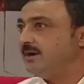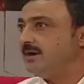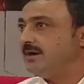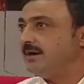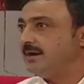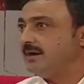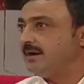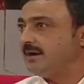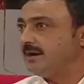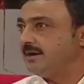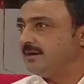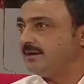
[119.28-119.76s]

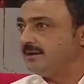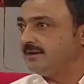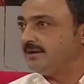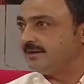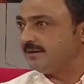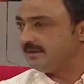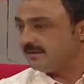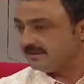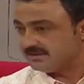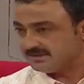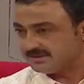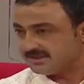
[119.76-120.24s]
آه،
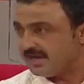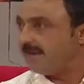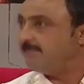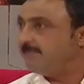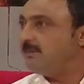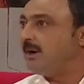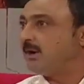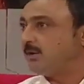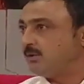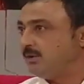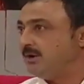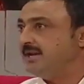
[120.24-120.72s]

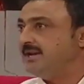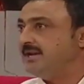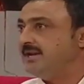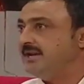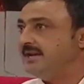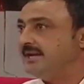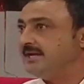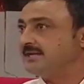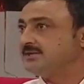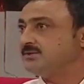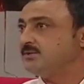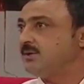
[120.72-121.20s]
صعب على كل
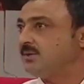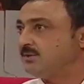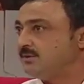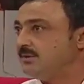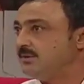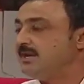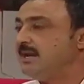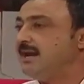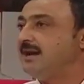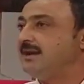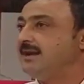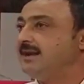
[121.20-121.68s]
الناس وعلى
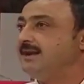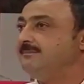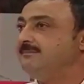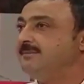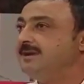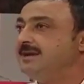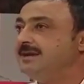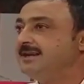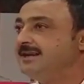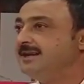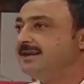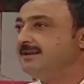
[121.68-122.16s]
كل العالم
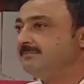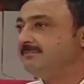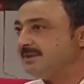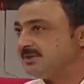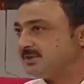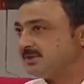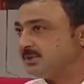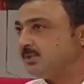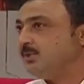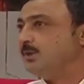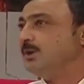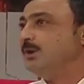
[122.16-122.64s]

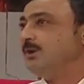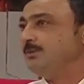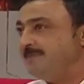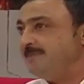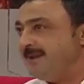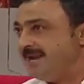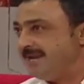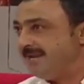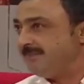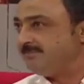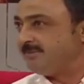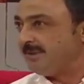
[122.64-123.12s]
بس هو
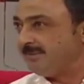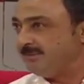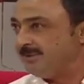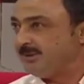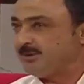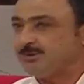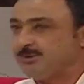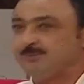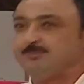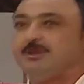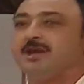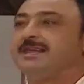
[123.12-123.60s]
اللبناني
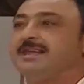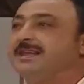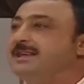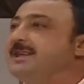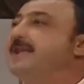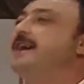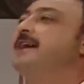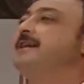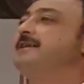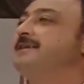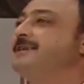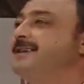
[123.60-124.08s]
بطبيعته بضل
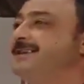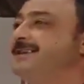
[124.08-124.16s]
ينقي